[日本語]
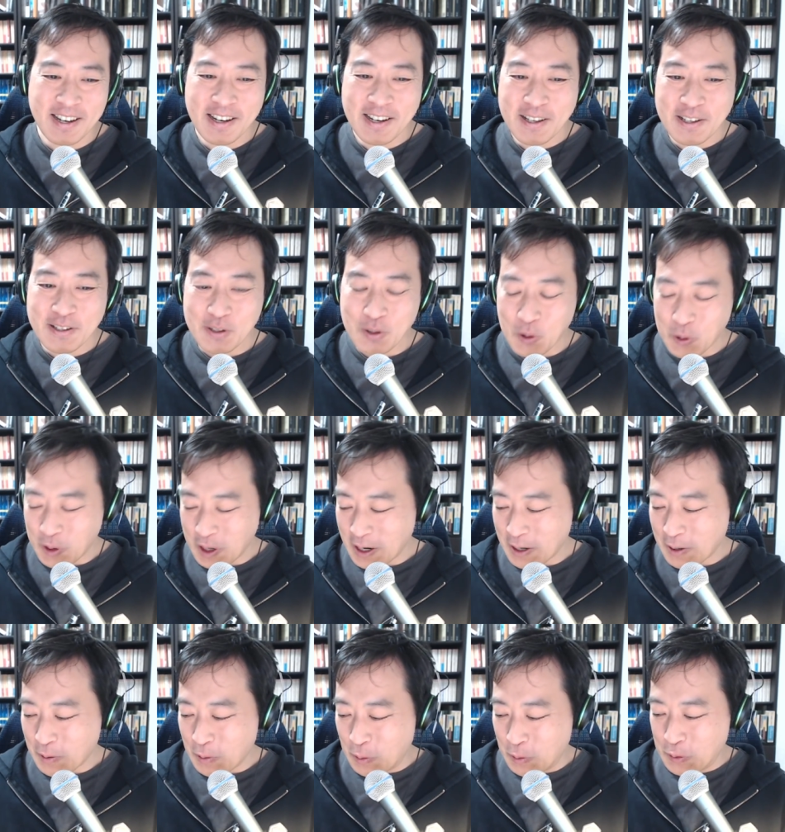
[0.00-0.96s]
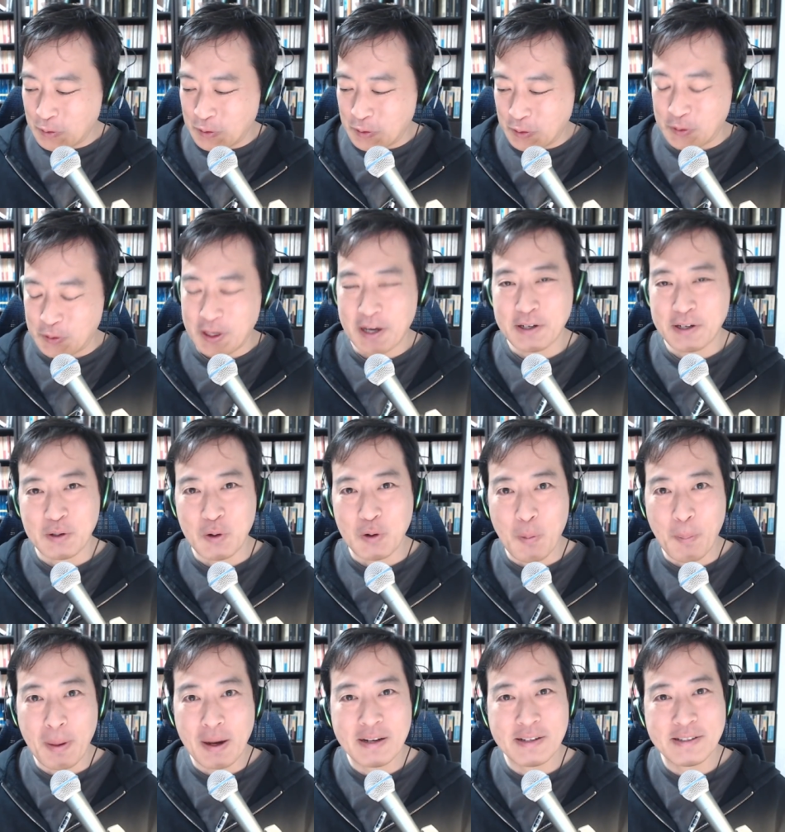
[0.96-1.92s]
総発行数の約
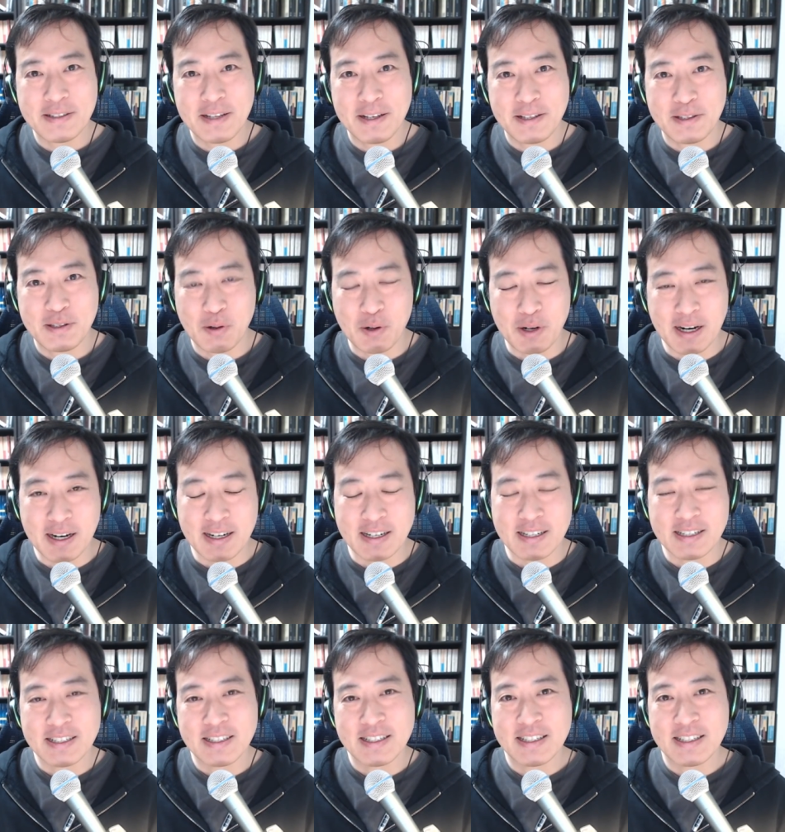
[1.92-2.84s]
5%が